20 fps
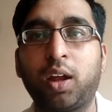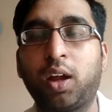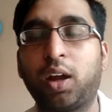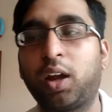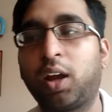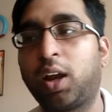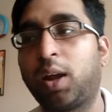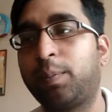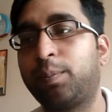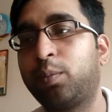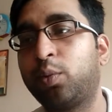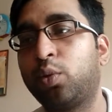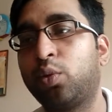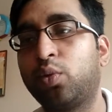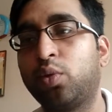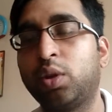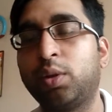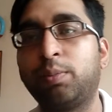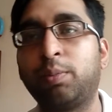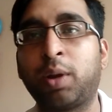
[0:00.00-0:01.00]
अगर आपको
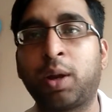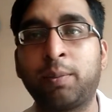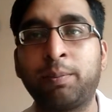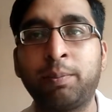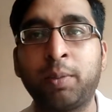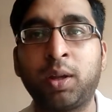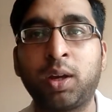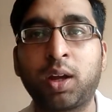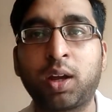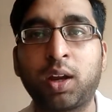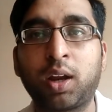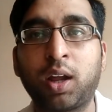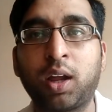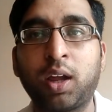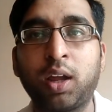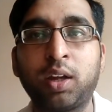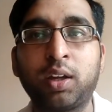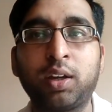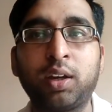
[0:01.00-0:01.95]
कोई भ्रम में रख रहा है